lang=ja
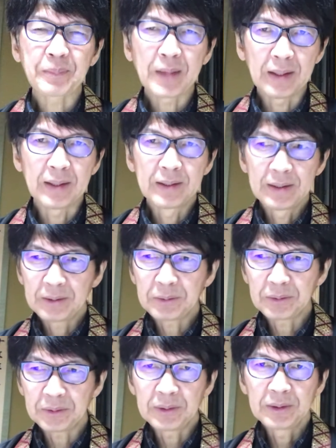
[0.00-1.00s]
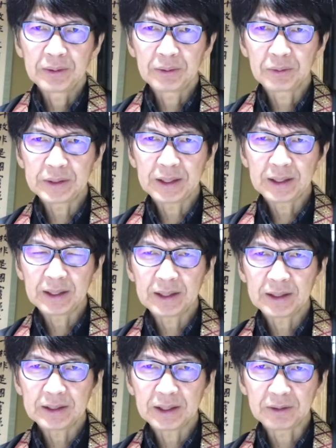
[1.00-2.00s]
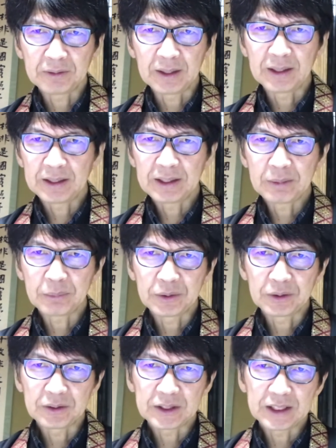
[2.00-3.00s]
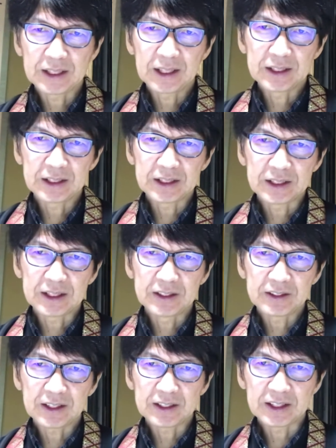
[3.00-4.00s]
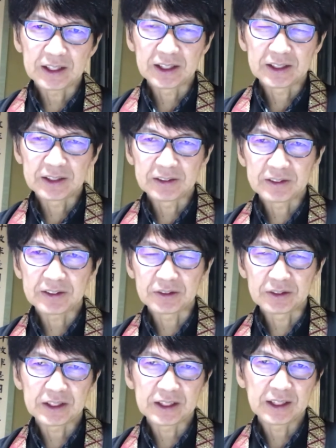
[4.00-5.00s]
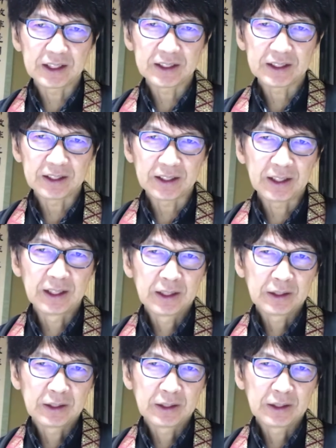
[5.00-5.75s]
ねこのお寺があったのはレーモンドの市街地小さい市街地ですけど市街地で